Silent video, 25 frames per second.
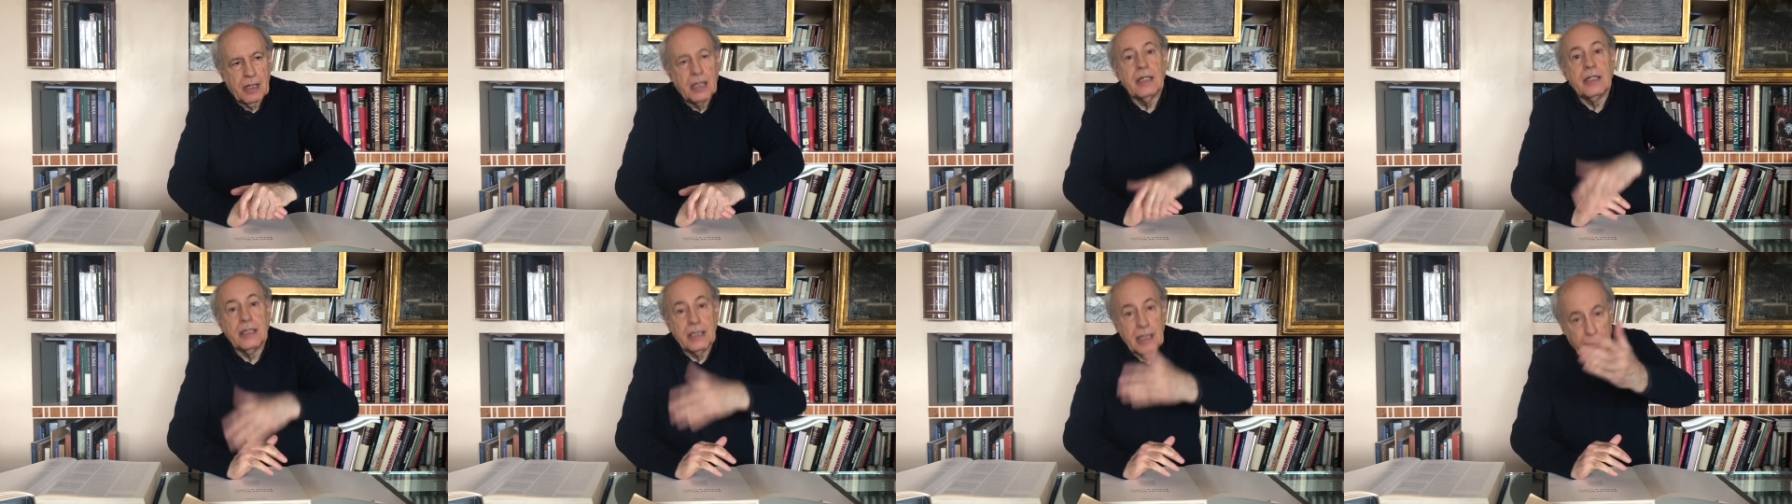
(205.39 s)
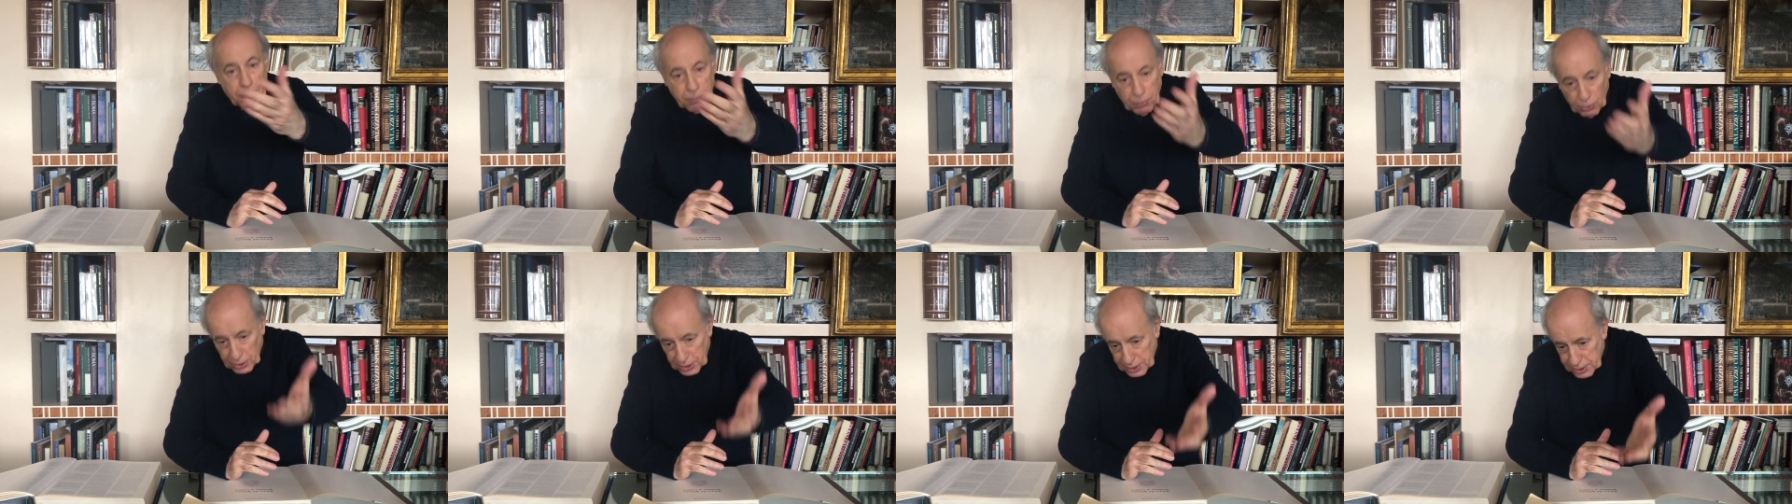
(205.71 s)
del
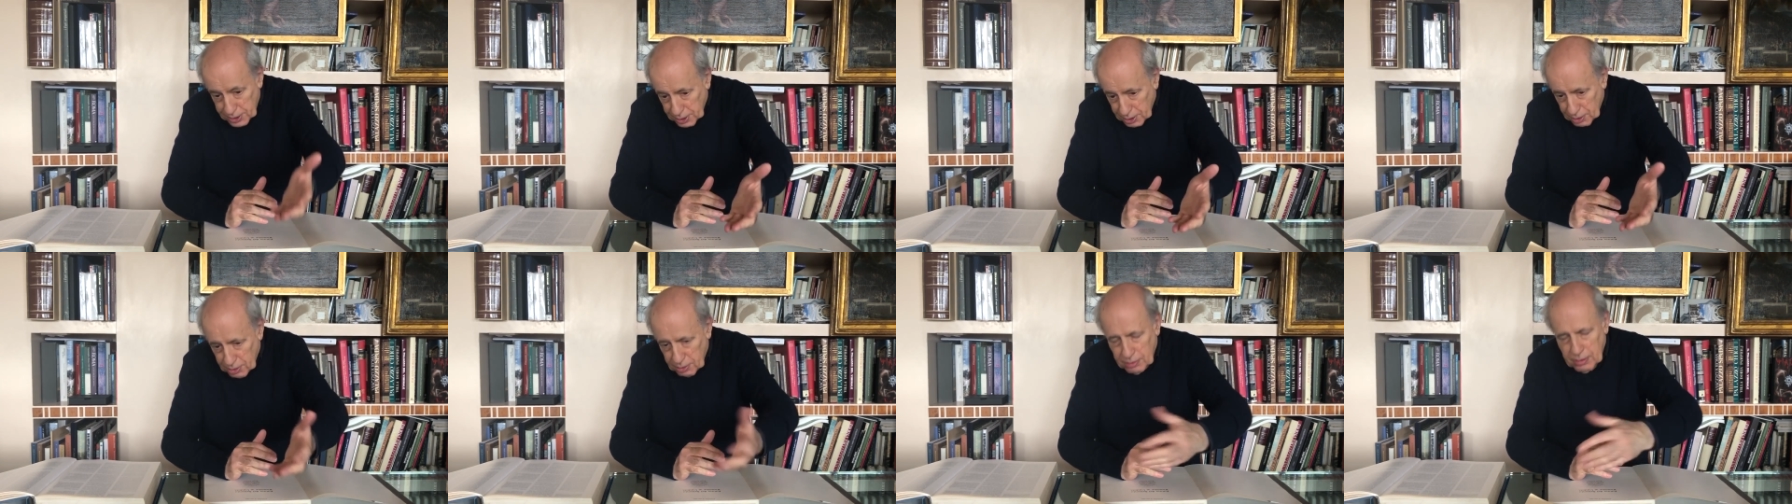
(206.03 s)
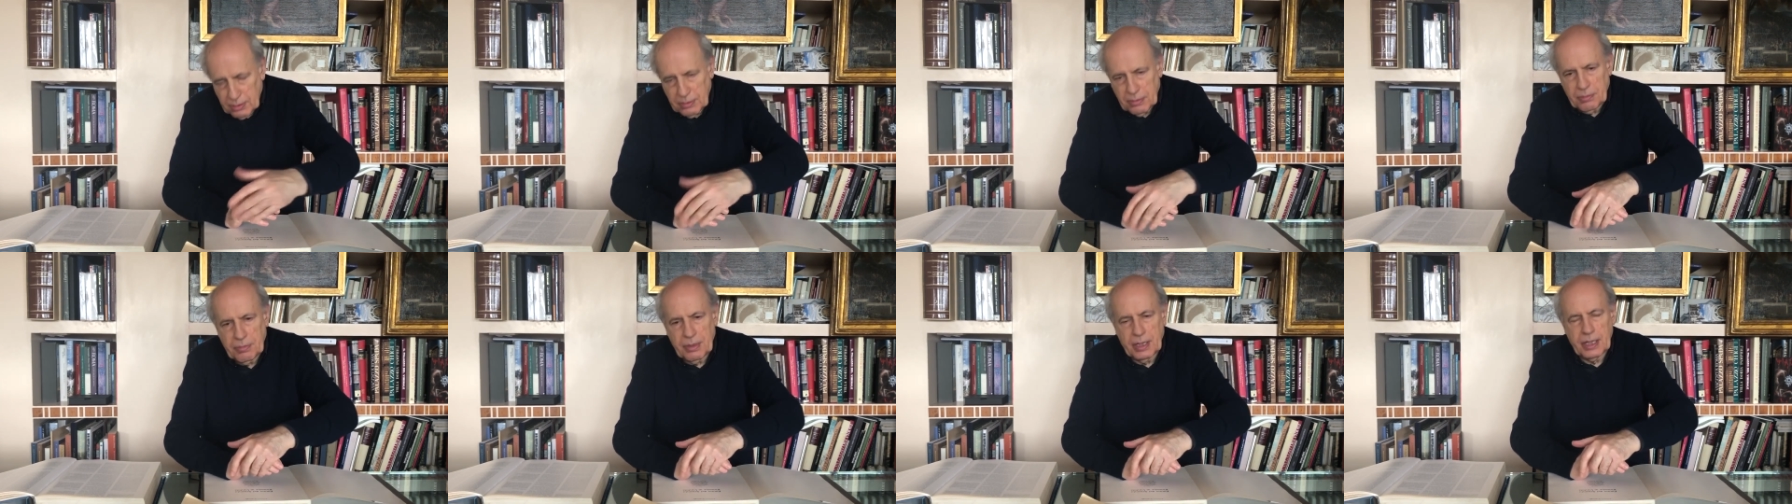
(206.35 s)
politico,
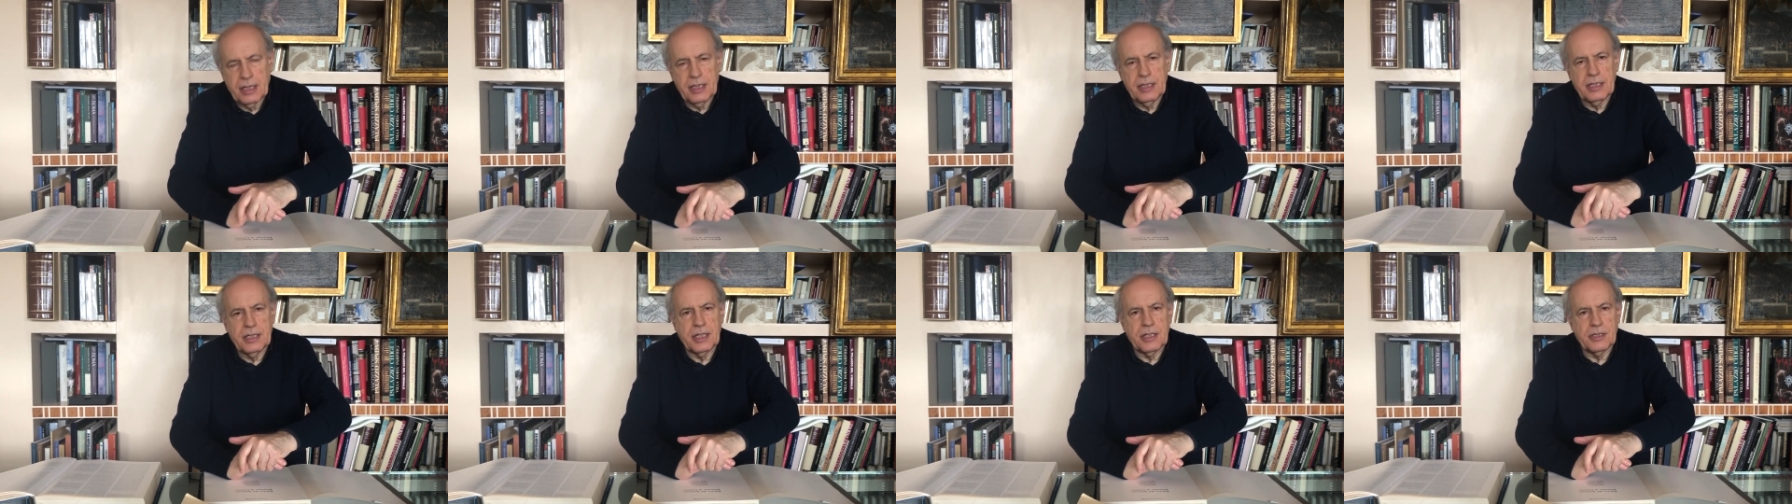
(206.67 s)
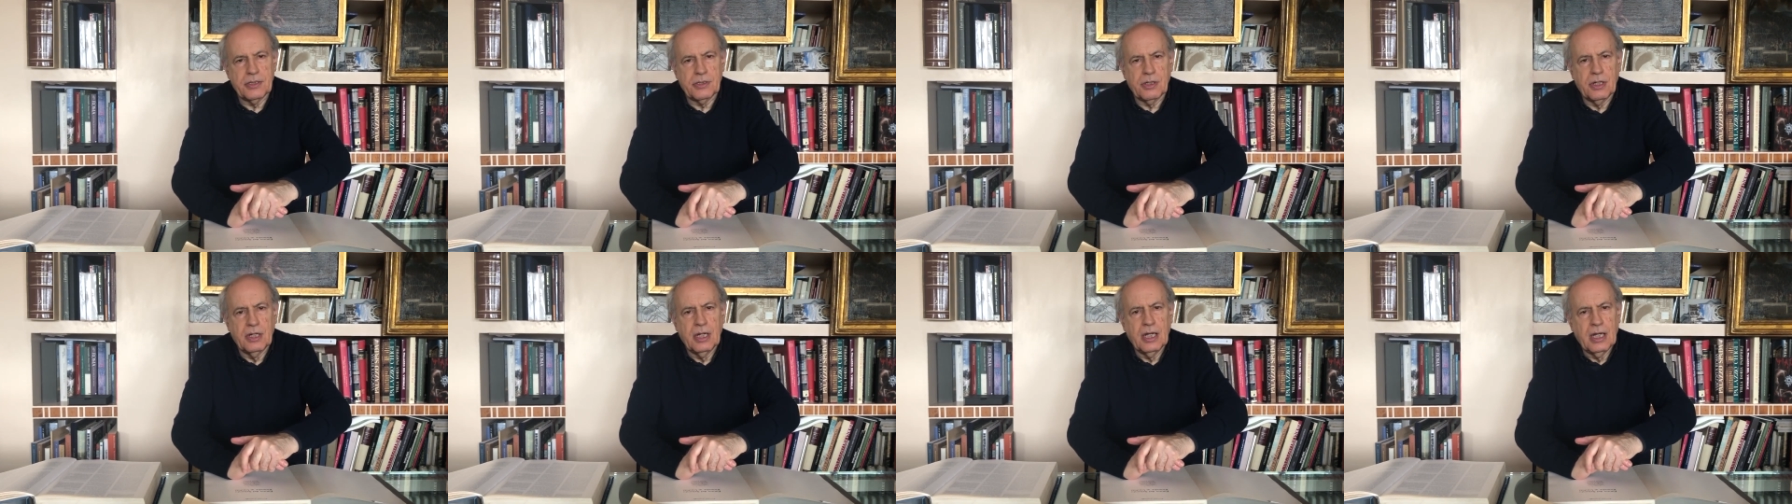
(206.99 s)
ben
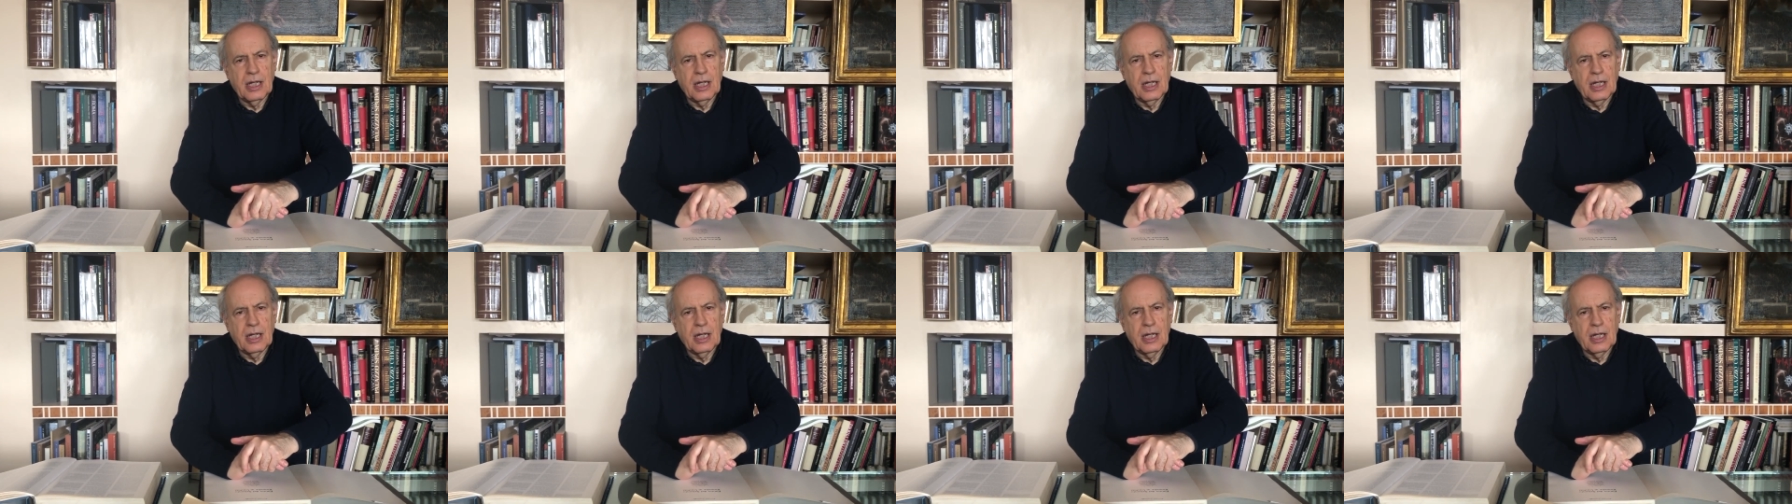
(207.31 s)
inteso.